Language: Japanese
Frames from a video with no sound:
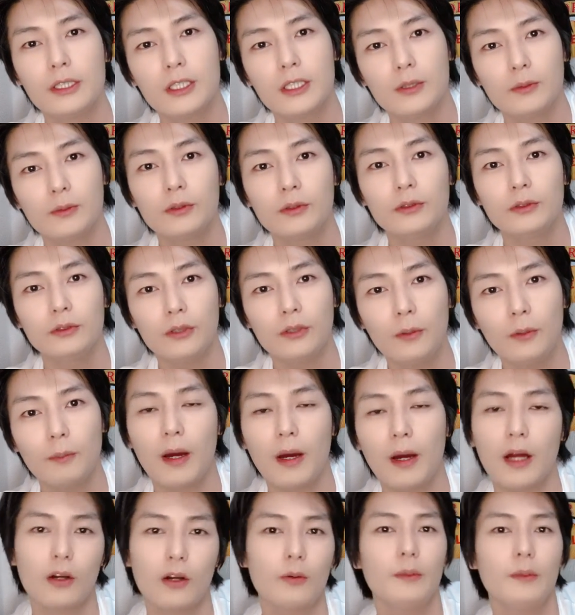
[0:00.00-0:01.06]
自分の
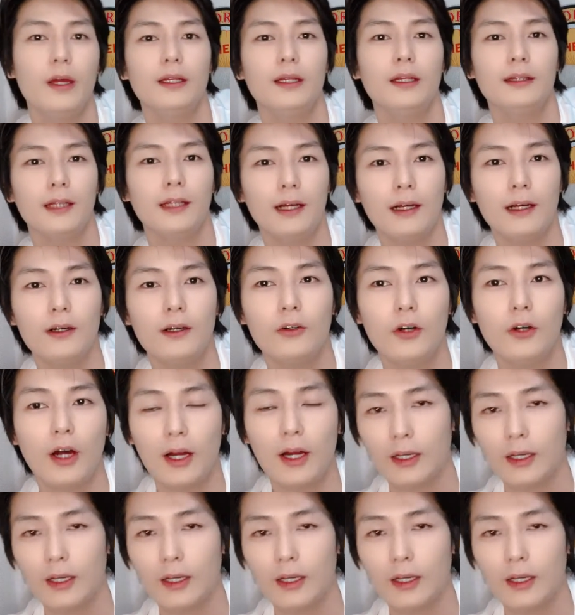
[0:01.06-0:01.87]
バロメーターを